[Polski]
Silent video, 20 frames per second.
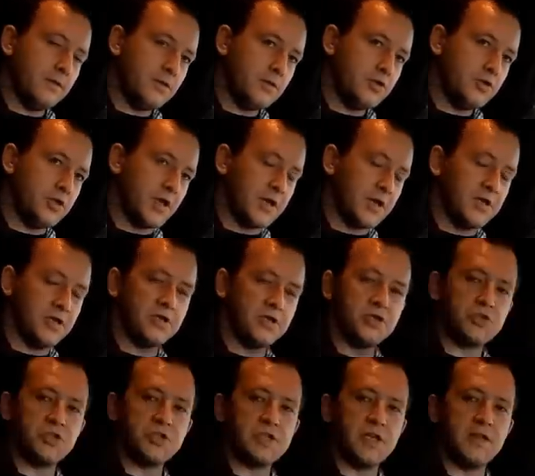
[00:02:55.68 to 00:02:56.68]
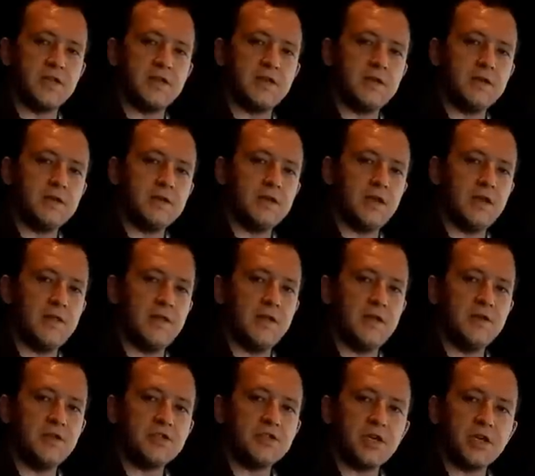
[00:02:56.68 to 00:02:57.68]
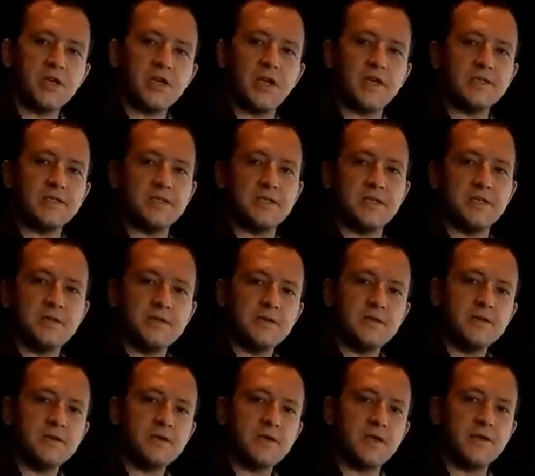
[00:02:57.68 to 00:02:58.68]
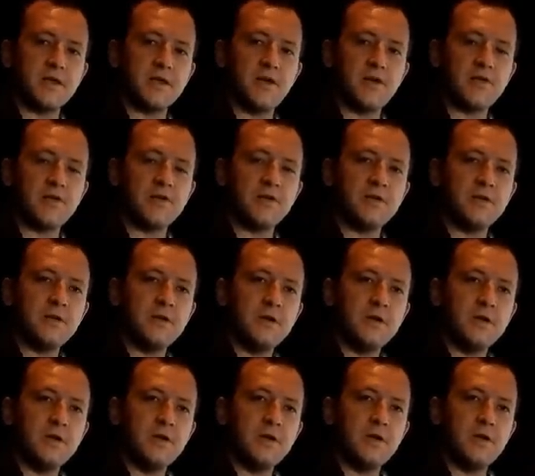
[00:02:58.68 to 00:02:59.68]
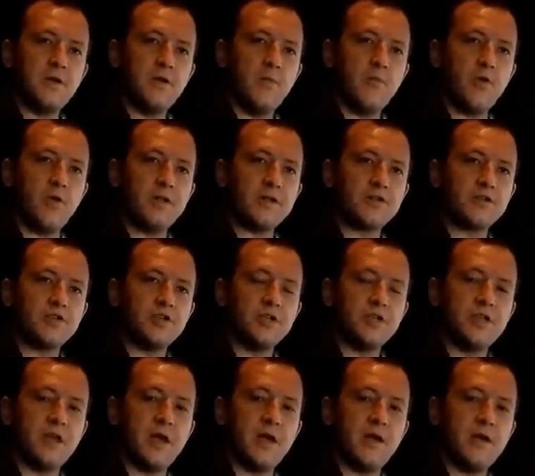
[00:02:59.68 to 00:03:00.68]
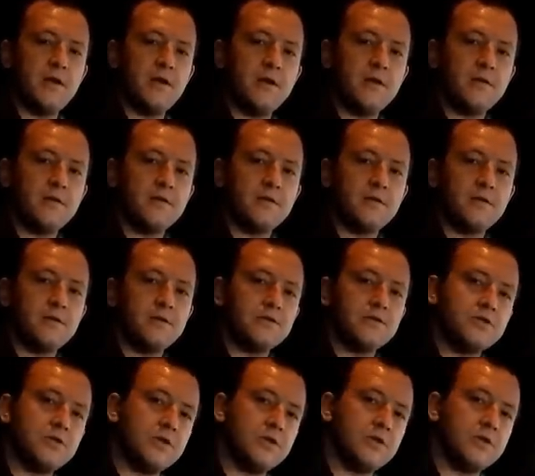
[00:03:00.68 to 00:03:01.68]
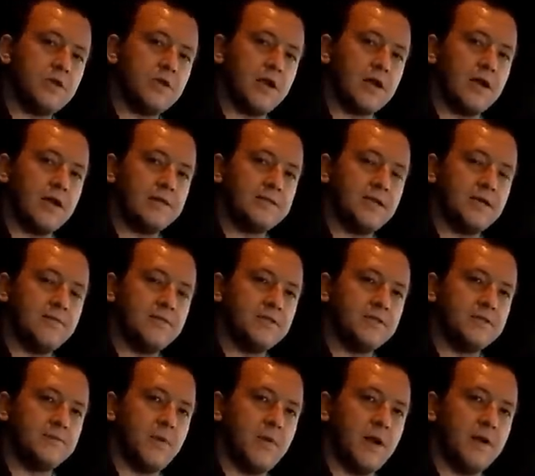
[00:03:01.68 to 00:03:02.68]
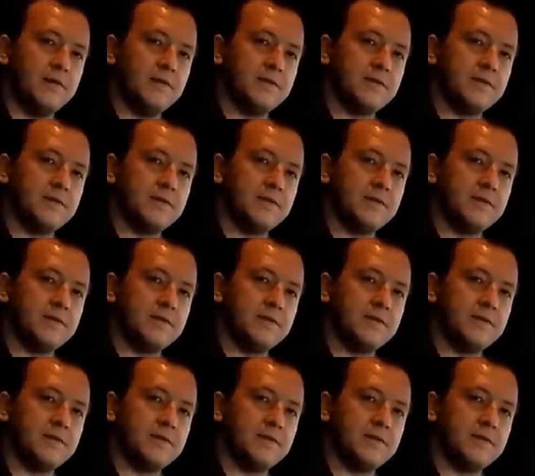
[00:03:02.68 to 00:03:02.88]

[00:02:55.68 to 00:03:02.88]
43 e, centy dla najniższej klasy kategorii opłat, czyli D, czyli dla klasy emisji spalin